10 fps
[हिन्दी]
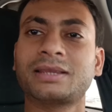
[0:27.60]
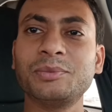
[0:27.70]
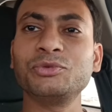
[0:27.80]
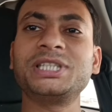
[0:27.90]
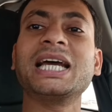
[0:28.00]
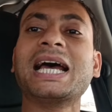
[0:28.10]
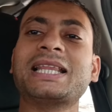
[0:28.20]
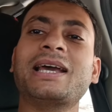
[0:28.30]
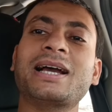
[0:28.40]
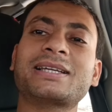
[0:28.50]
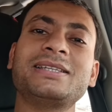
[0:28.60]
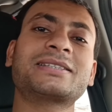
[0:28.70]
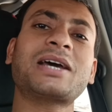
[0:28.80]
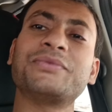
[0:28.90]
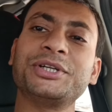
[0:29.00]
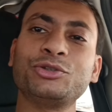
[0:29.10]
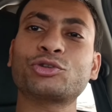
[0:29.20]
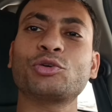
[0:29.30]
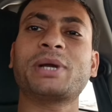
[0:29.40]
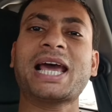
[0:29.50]
तब मुझे याद आया कि इसका
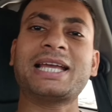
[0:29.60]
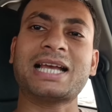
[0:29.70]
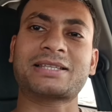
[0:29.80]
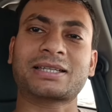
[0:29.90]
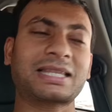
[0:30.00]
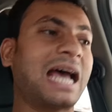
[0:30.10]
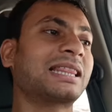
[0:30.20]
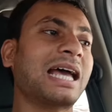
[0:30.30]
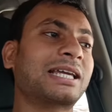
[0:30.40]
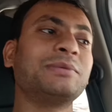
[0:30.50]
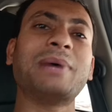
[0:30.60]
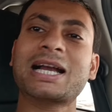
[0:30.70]
वीडियो तो बनाया जा सकता है ताकि